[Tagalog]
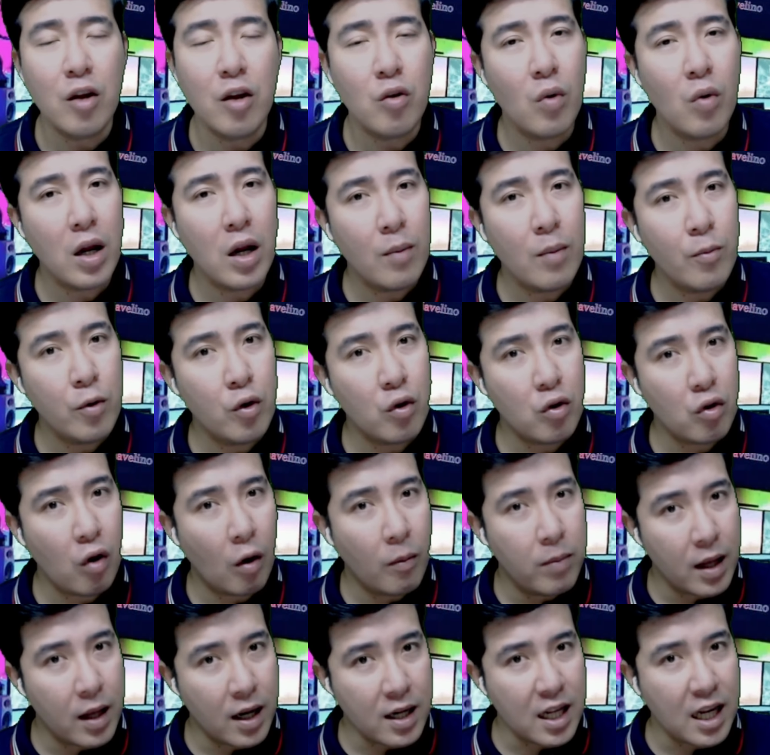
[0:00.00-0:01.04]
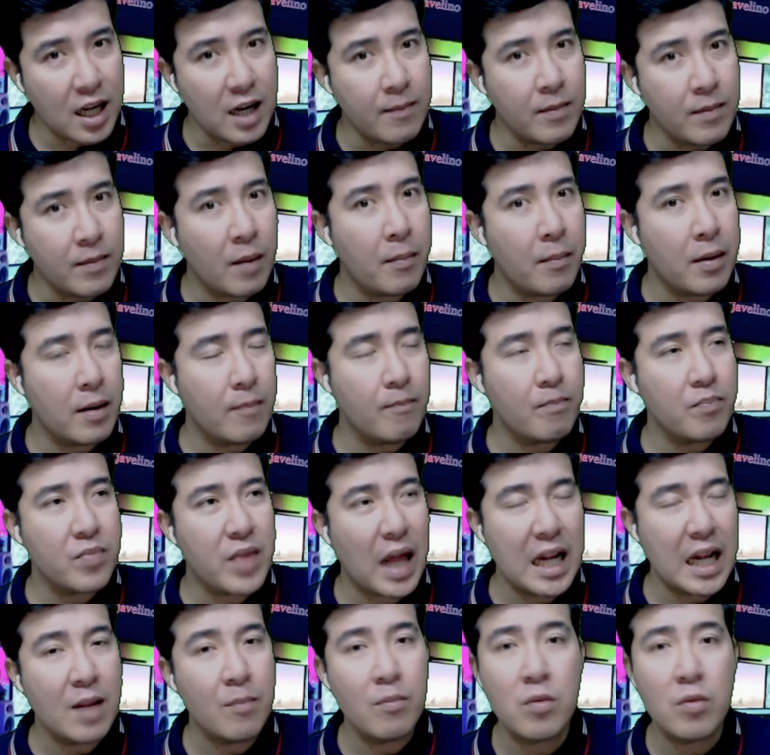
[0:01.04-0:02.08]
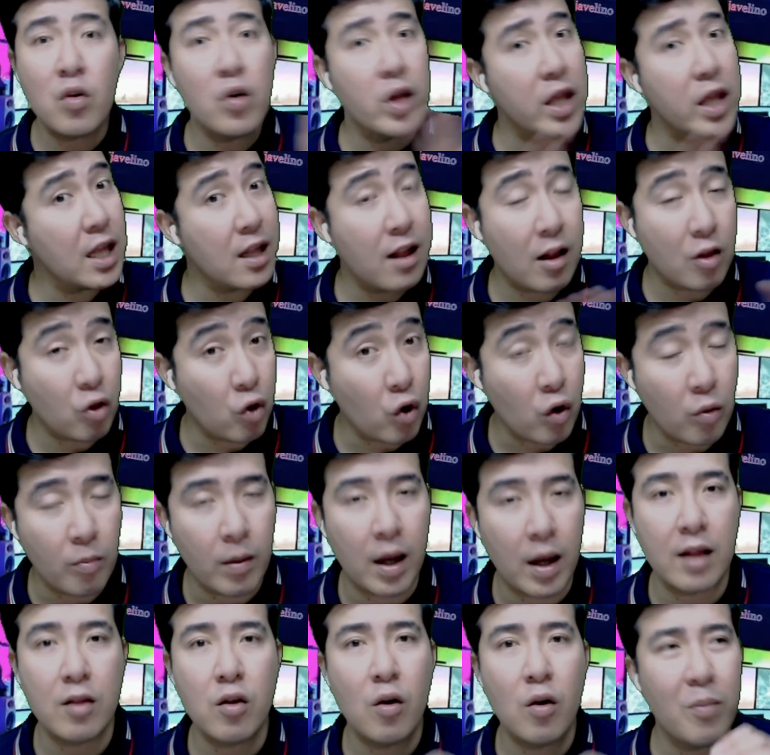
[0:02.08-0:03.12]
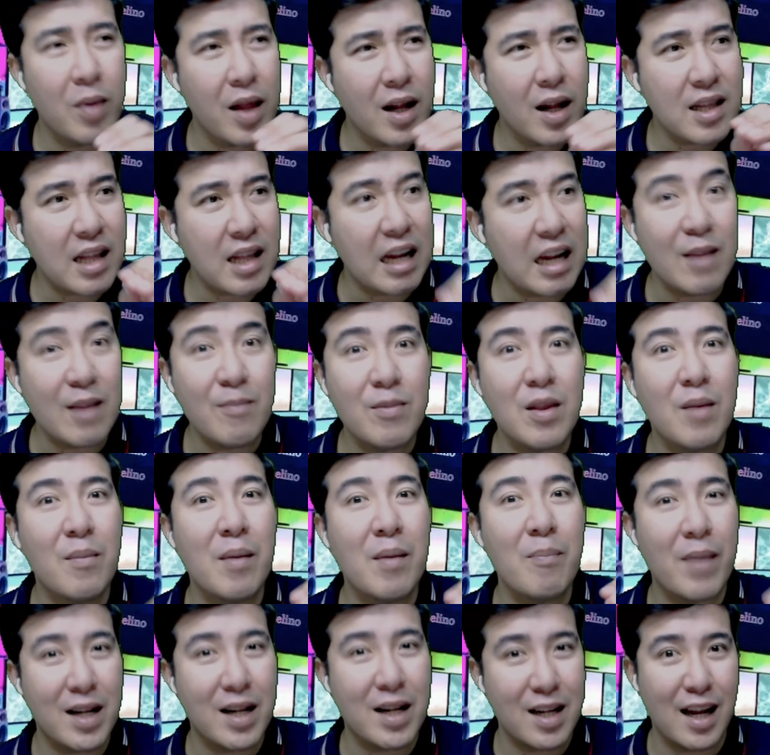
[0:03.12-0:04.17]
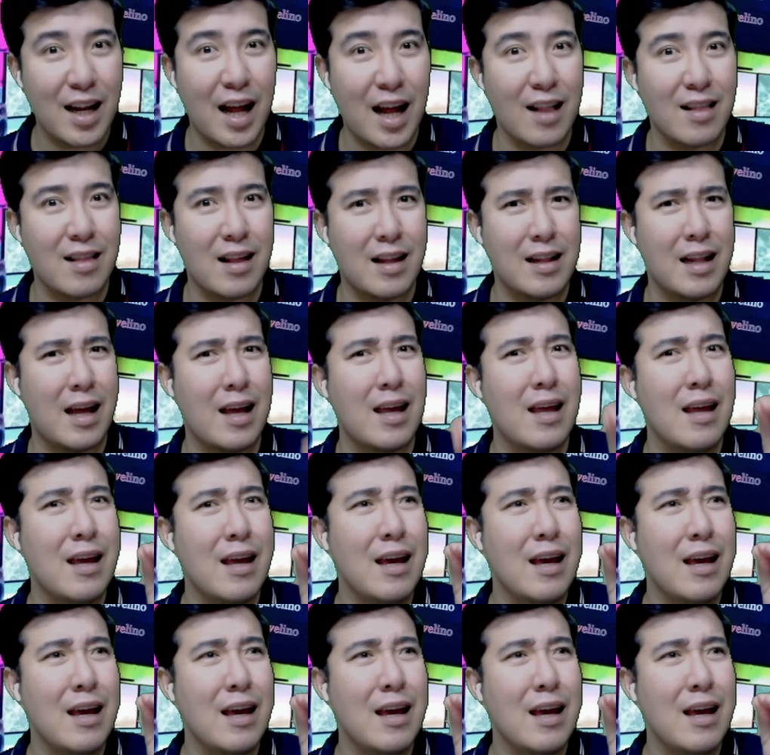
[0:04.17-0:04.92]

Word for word: Yung alam mo yung sobrang tilim na talim, sorry sa term ha, ah, sobrang talim na may pagnanasa na